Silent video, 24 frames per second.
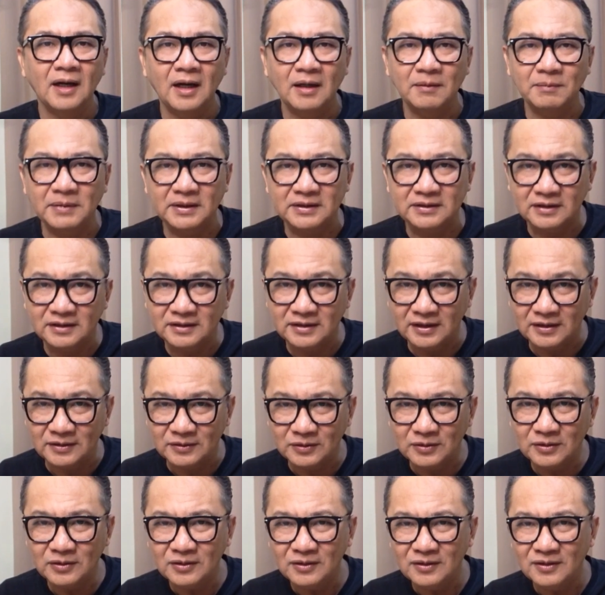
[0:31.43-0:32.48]
Apa saja
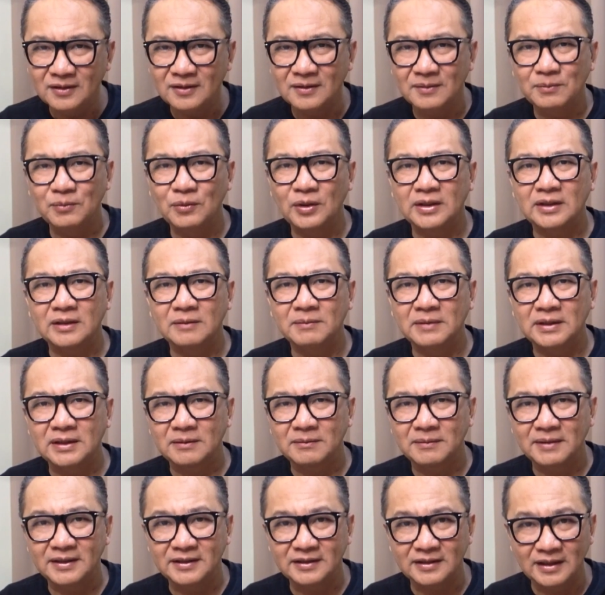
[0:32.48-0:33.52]
itu? Buat
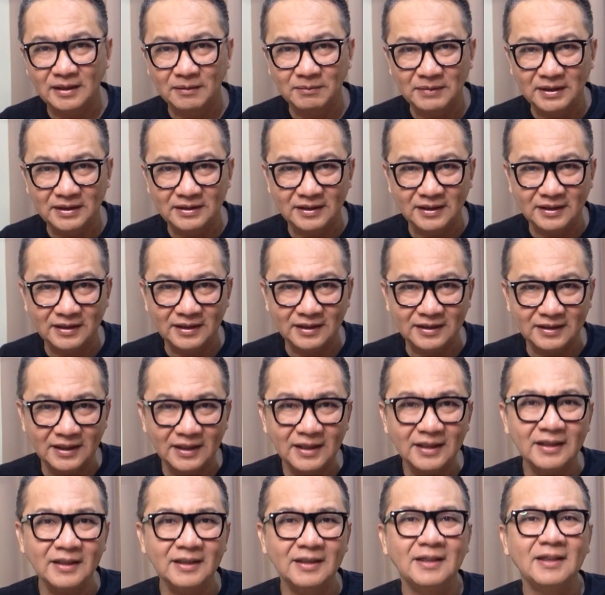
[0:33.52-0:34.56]
teman-teman sedang belajar
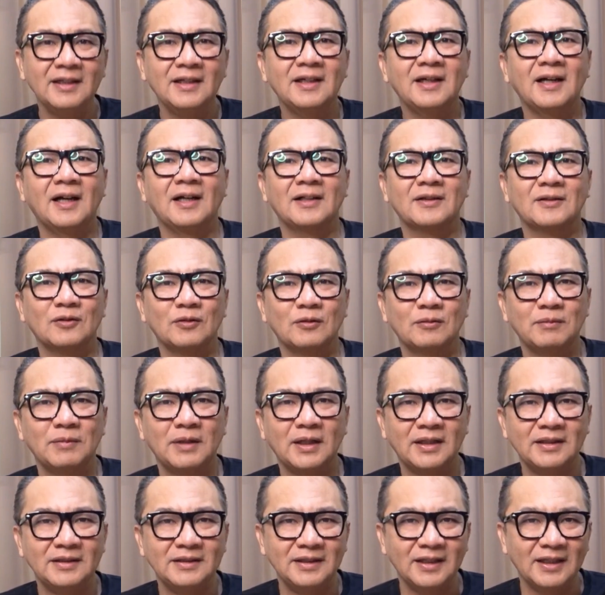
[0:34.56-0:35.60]
gitar atau
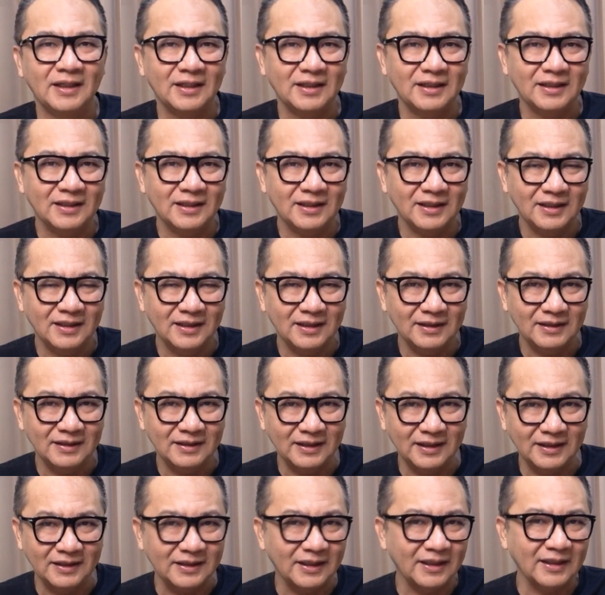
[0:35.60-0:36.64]
belajar
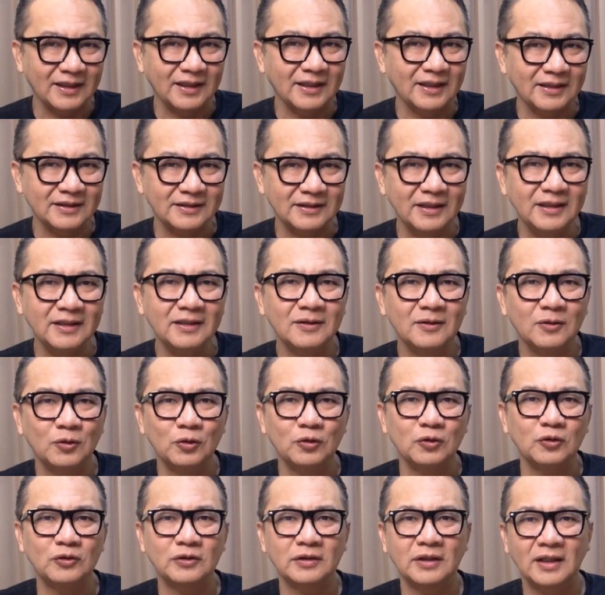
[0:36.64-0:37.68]
gitar elektrik
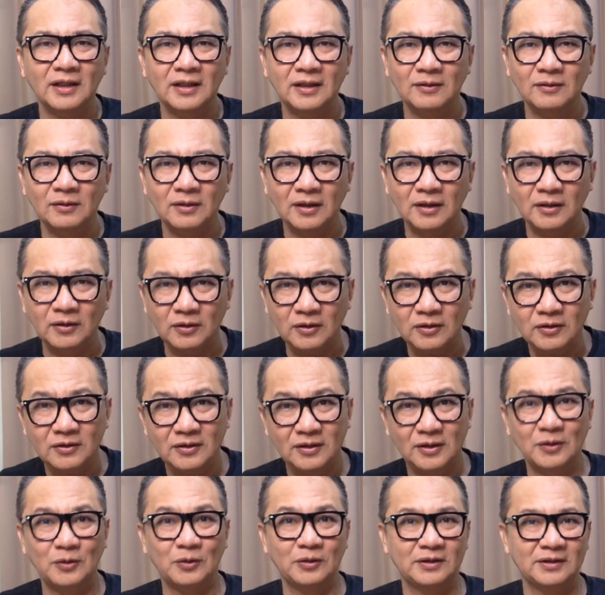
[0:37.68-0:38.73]
khususnya lagu-lagu
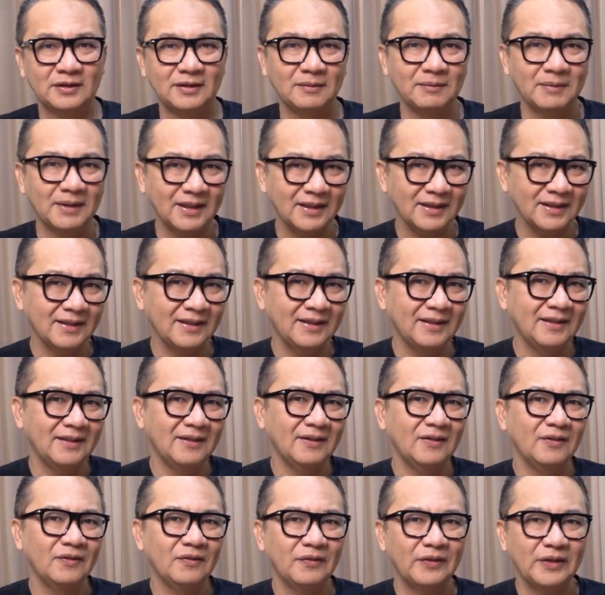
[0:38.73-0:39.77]
rock, yuk simak
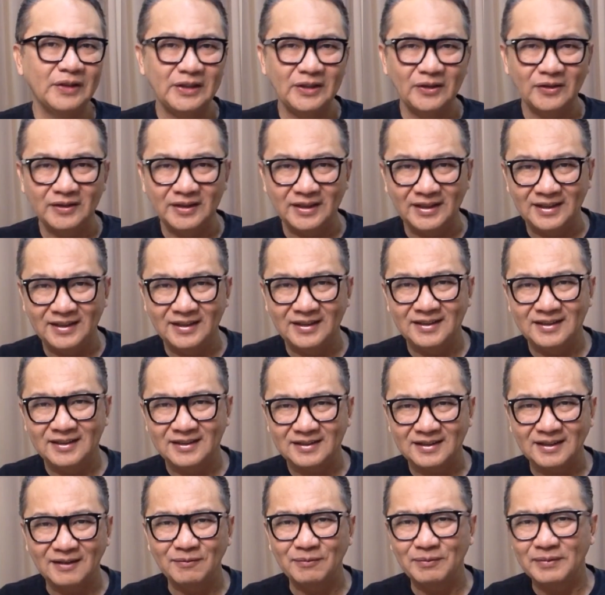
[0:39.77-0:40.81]
video ini
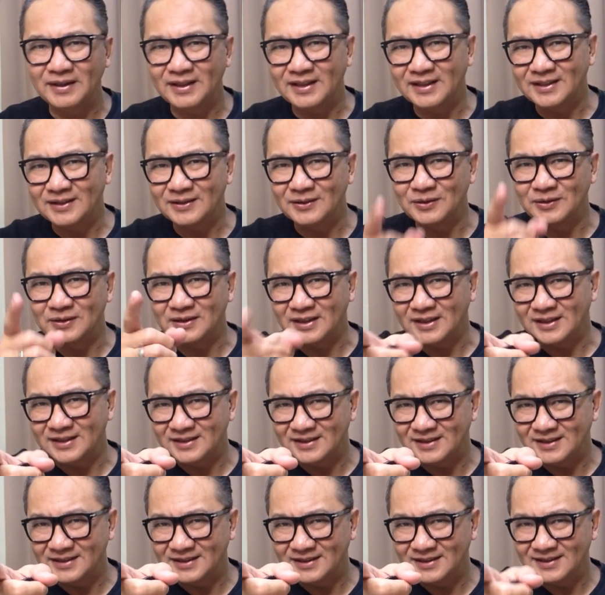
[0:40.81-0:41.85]
sampai
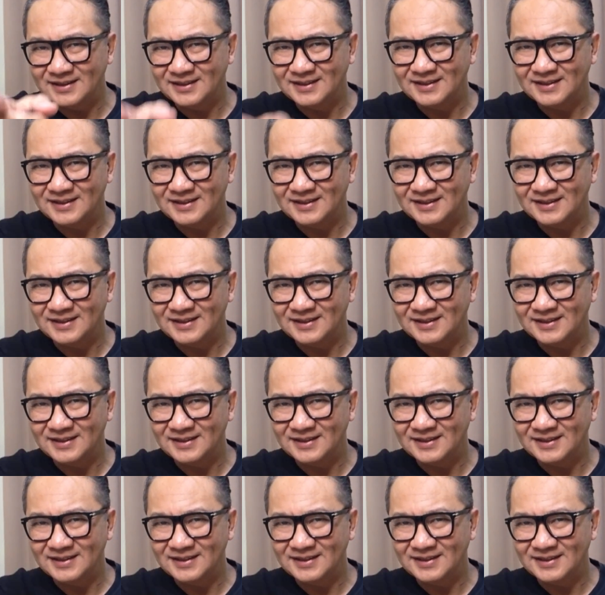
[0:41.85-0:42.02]
tuntas.